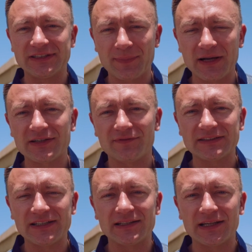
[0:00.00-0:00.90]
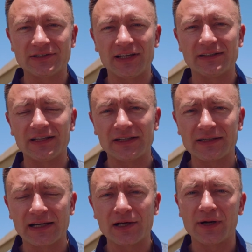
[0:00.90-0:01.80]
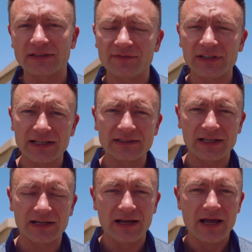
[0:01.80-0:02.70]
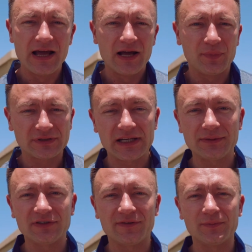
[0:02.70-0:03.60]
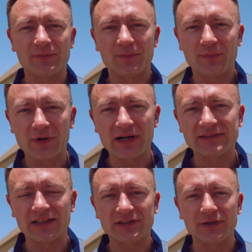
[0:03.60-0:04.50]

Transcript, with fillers: Zapraszam Was serdecznie na ten kanał Aktywny Rentier. Postaram się Wam pokazać